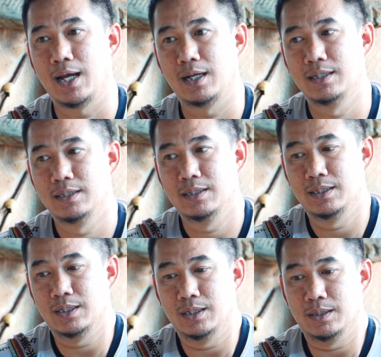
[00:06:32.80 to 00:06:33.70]
ว่า
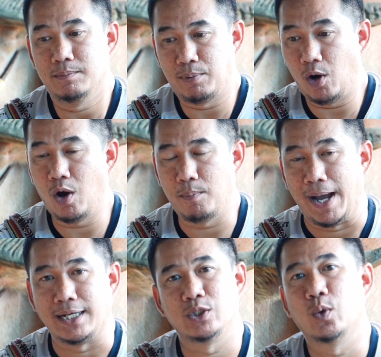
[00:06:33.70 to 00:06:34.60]
พ่อ
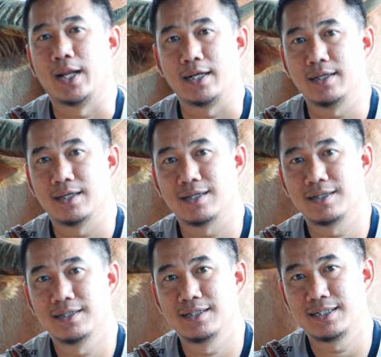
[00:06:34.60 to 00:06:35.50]
พันธุ์ตัวนั้นเนี่ย
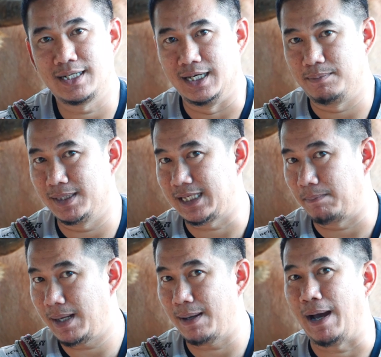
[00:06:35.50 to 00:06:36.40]
เกิดมาจา
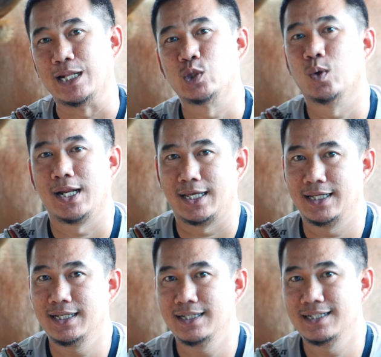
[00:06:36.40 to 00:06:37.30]
กแม่พันธุ์ตัวไหน
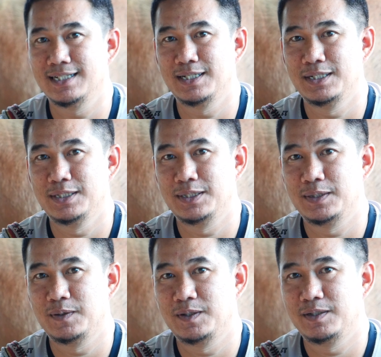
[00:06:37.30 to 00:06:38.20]
ครับ
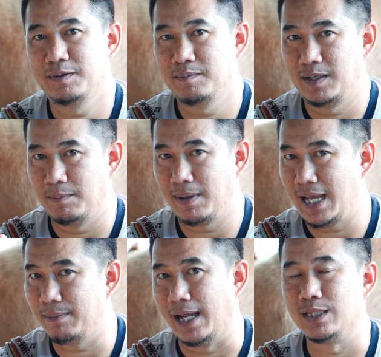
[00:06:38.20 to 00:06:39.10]
แล้ว
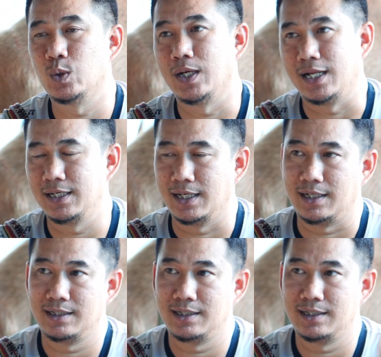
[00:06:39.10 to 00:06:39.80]
แม่พันธุ์ตัวนั้นเนี่ย